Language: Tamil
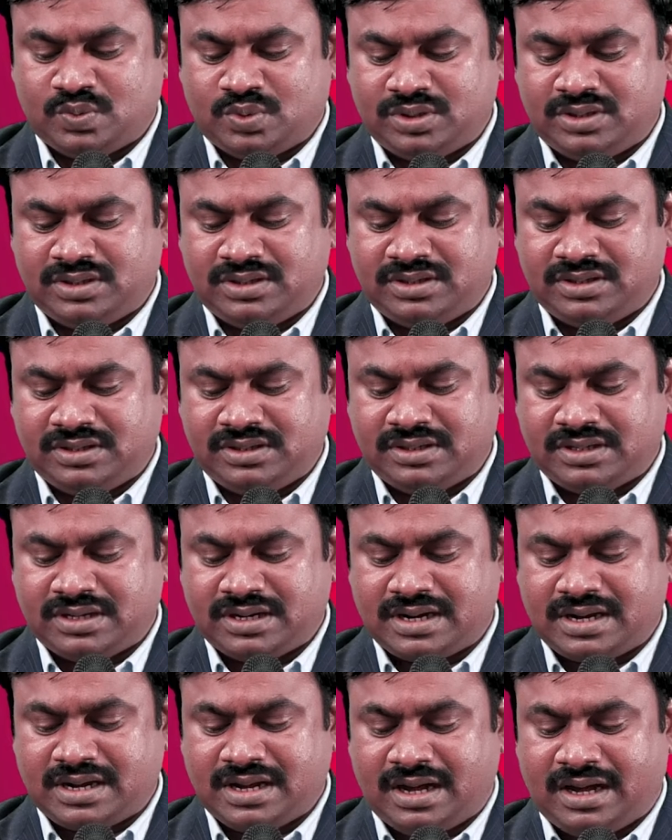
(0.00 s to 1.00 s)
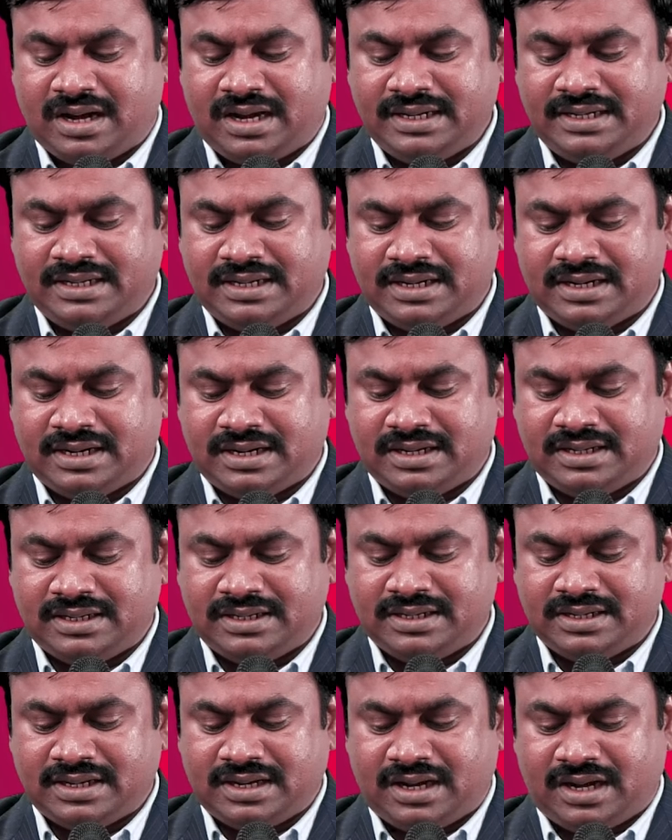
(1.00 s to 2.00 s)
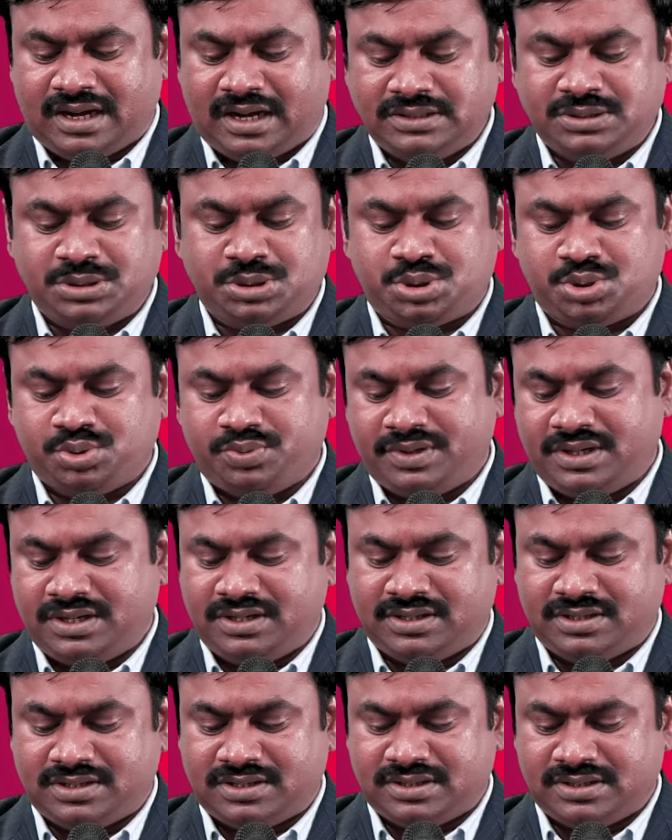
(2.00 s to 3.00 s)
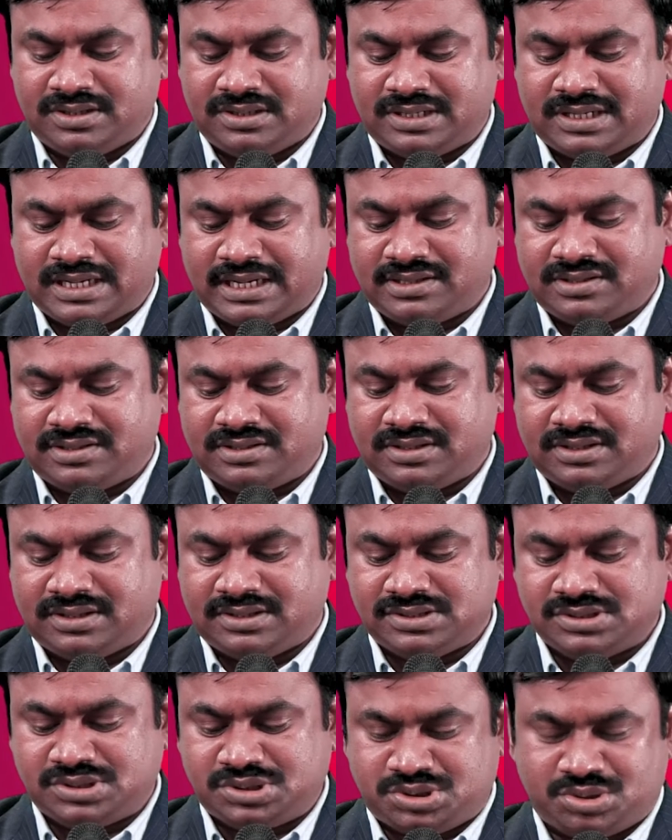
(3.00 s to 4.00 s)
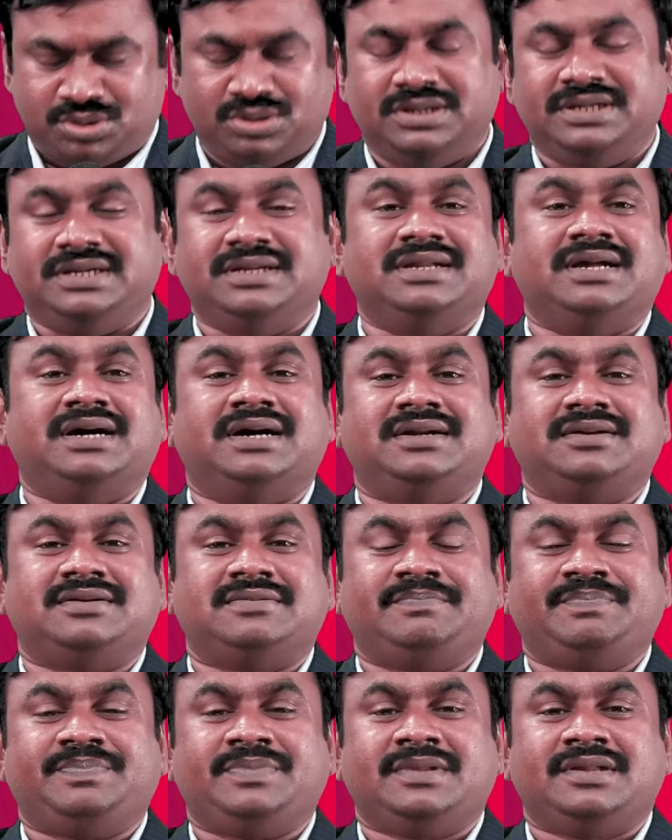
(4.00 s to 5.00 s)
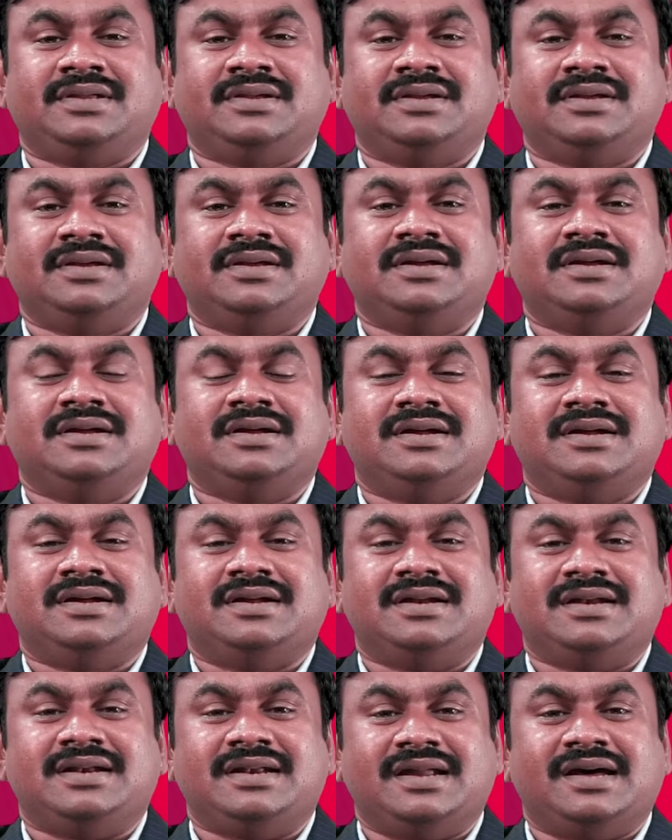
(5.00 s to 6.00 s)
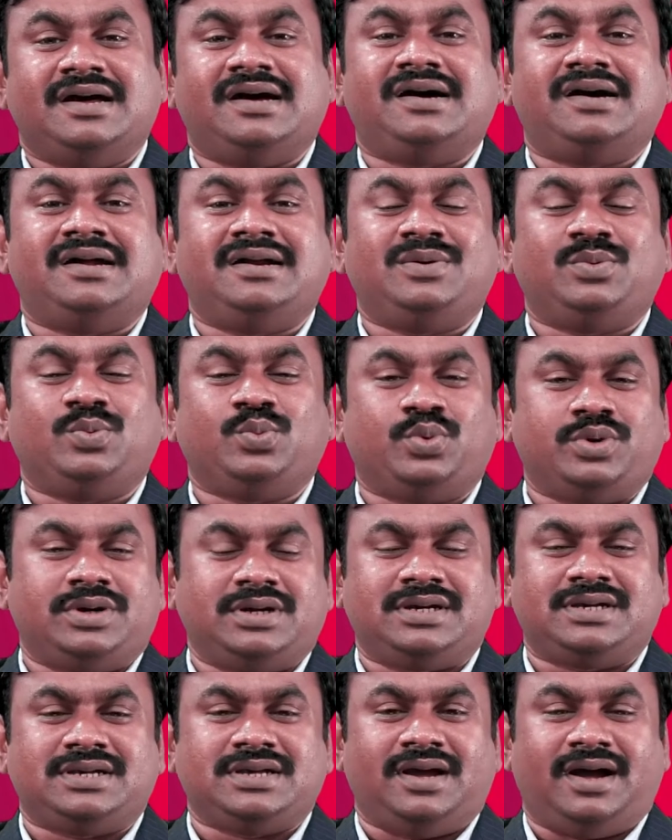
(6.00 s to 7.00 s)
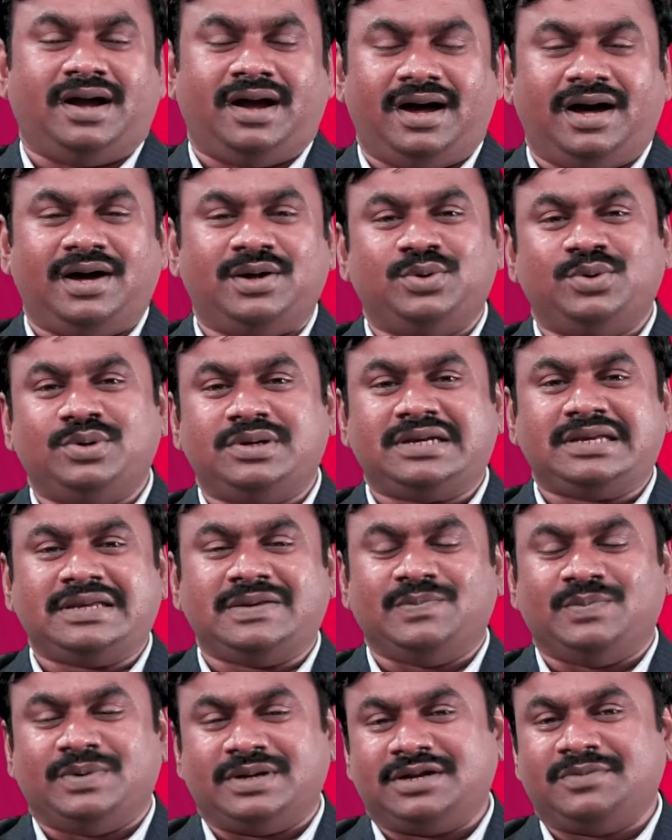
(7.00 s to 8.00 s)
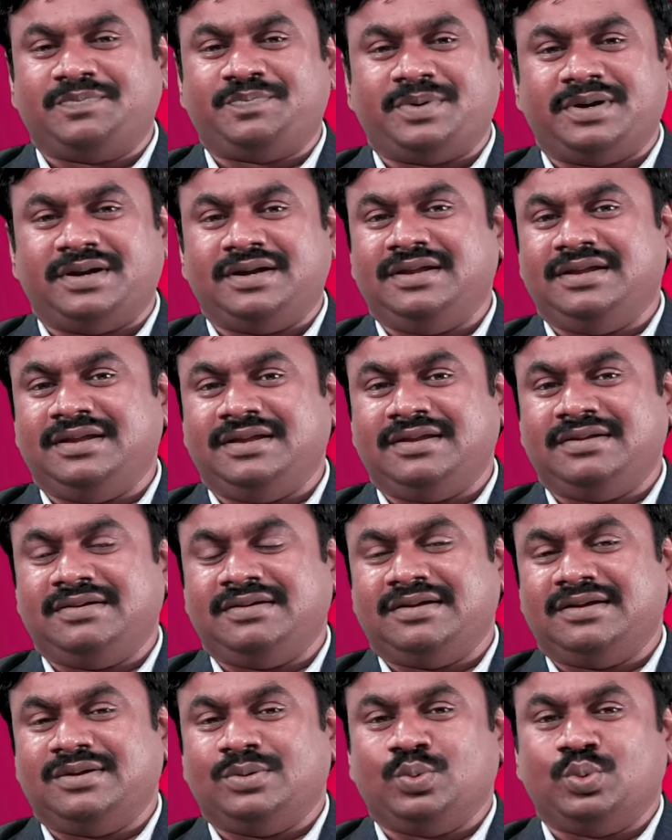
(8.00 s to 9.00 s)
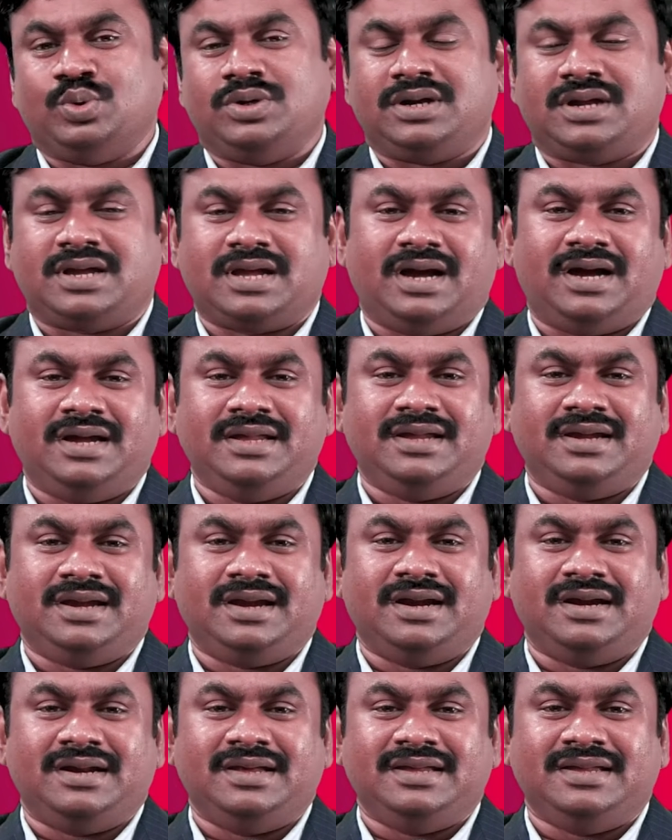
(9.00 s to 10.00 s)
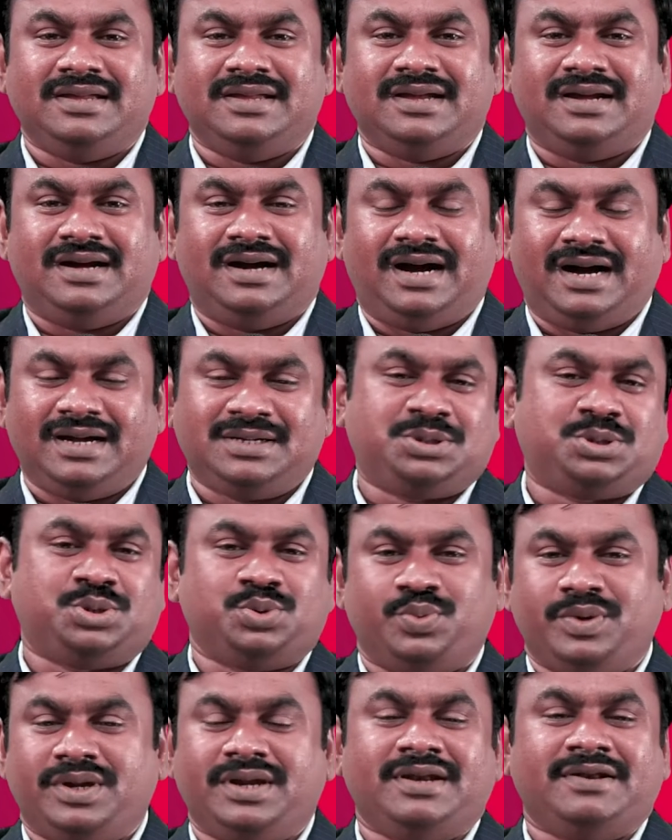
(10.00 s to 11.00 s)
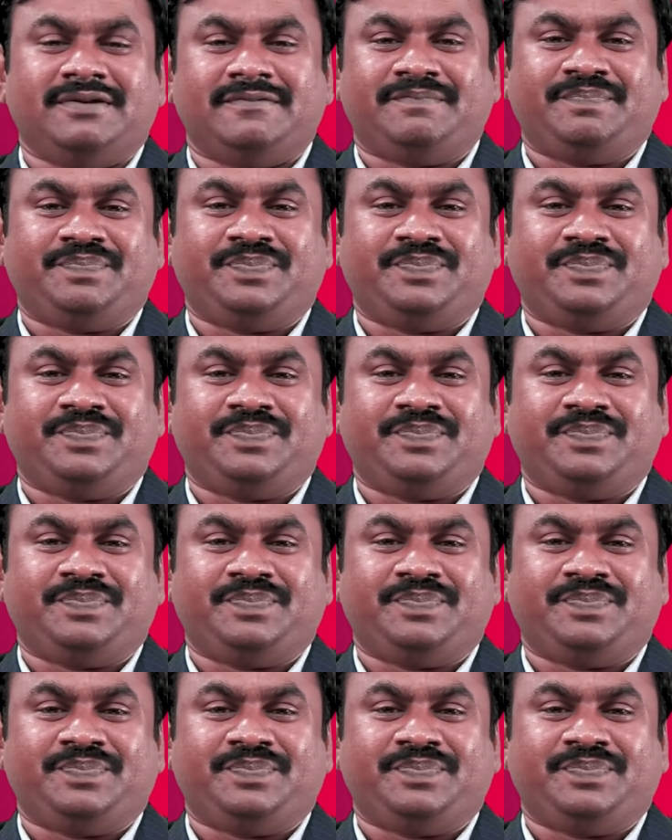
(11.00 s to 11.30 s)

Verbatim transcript: உன் காயங்களை ஆற்றுவேன் என்று கர்த்தர் சொல்லுகிறார் நான் உனக்கு ஆரோக்கியம் வர பண்ணி உன் காயங்களை ஆற்றுவேன்